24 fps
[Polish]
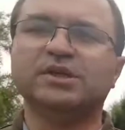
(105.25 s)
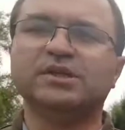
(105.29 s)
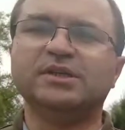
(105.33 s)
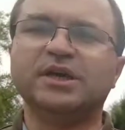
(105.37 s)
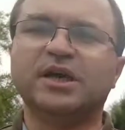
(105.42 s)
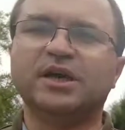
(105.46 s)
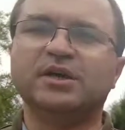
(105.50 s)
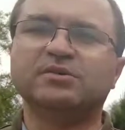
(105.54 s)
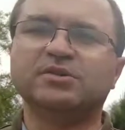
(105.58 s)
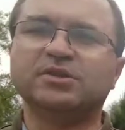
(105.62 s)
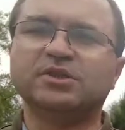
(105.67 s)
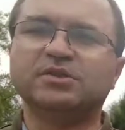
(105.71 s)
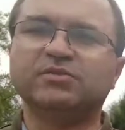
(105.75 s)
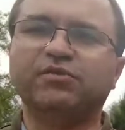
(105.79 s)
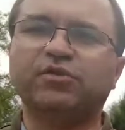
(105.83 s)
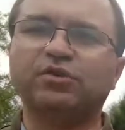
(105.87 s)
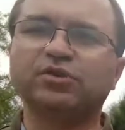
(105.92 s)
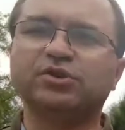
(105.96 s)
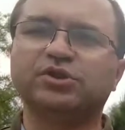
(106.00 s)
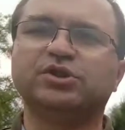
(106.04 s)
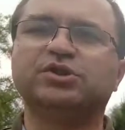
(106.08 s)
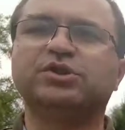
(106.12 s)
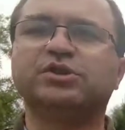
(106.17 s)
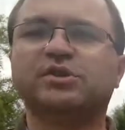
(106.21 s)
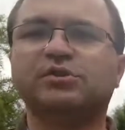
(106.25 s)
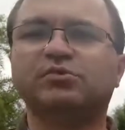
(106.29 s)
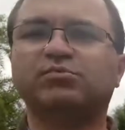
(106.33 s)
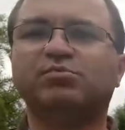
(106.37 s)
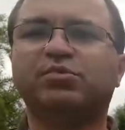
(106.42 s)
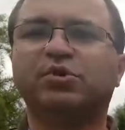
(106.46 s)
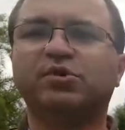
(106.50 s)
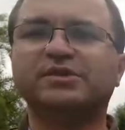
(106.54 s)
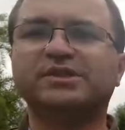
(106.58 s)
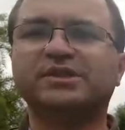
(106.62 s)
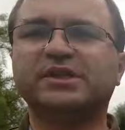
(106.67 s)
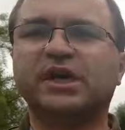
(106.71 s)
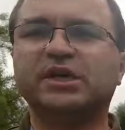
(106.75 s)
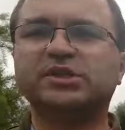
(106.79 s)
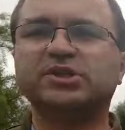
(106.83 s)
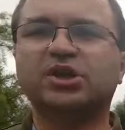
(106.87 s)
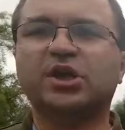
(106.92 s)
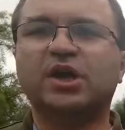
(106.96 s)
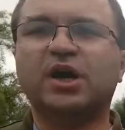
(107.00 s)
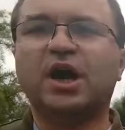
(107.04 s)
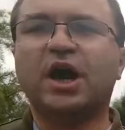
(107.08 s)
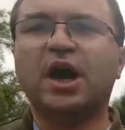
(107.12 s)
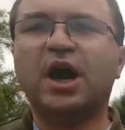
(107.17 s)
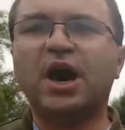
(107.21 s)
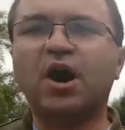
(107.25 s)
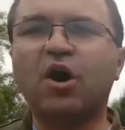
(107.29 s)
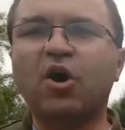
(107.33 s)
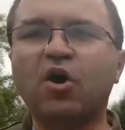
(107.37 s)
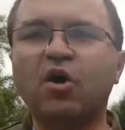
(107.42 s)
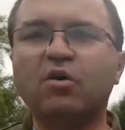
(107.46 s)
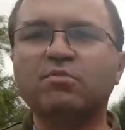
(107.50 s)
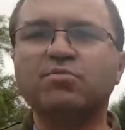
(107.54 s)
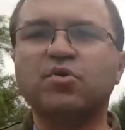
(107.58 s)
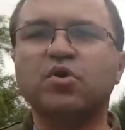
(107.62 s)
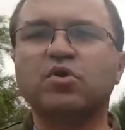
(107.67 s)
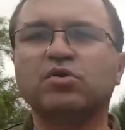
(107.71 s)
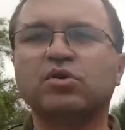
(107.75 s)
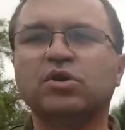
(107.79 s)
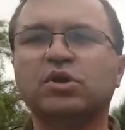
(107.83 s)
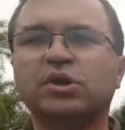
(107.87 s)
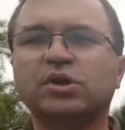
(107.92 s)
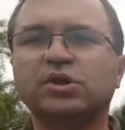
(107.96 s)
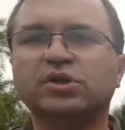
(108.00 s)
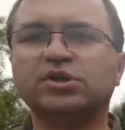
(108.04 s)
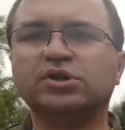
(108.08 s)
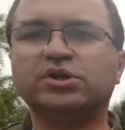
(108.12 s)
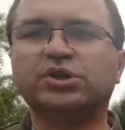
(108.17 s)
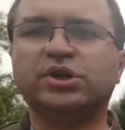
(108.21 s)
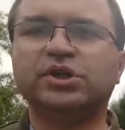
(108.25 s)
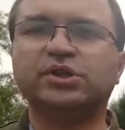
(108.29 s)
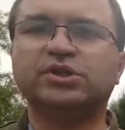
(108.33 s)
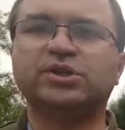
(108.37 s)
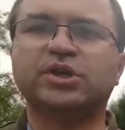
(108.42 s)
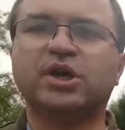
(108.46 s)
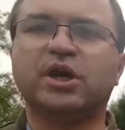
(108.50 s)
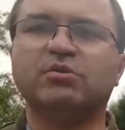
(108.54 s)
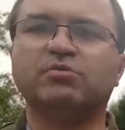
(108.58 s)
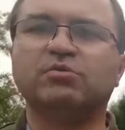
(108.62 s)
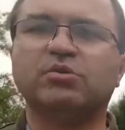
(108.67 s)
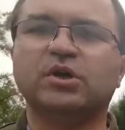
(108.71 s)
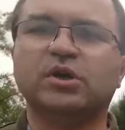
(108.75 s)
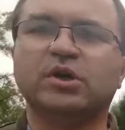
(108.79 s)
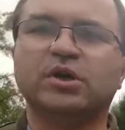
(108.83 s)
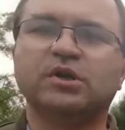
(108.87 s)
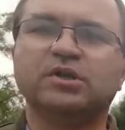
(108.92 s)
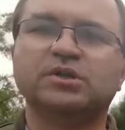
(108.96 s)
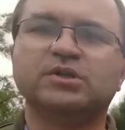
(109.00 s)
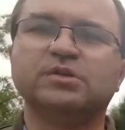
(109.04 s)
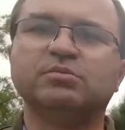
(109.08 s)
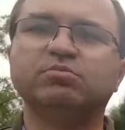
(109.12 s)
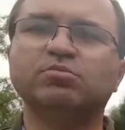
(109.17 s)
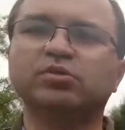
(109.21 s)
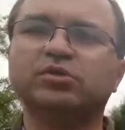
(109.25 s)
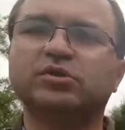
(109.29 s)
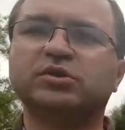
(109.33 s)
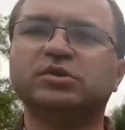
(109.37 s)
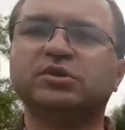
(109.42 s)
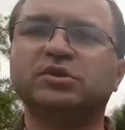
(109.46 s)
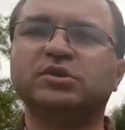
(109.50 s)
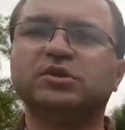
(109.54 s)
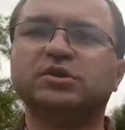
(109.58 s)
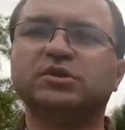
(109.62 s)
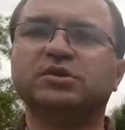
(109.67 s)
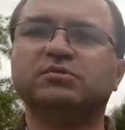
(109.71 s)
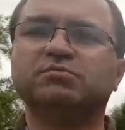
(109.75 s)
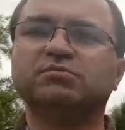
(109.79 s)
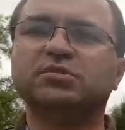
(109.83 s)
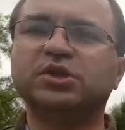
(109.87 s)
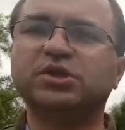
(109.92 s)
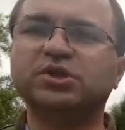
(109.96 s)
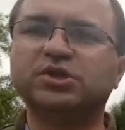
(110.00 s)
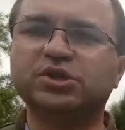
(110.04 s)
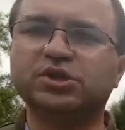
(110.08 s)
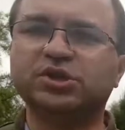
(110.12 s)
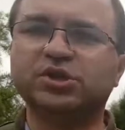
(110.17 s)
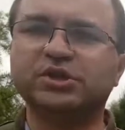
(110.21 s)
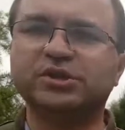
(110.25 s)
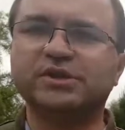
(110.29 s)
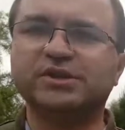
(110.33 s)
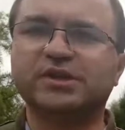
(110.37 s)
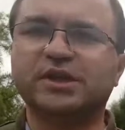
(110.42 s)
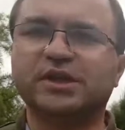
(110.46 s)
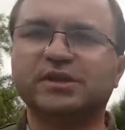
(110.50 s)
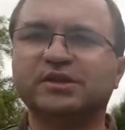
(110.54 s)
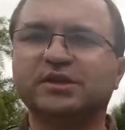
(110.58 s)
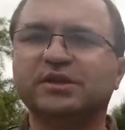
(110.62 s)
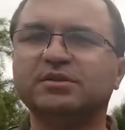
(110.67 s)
jak stworzyć tę postać, a obok siedział smutny mężczyzna.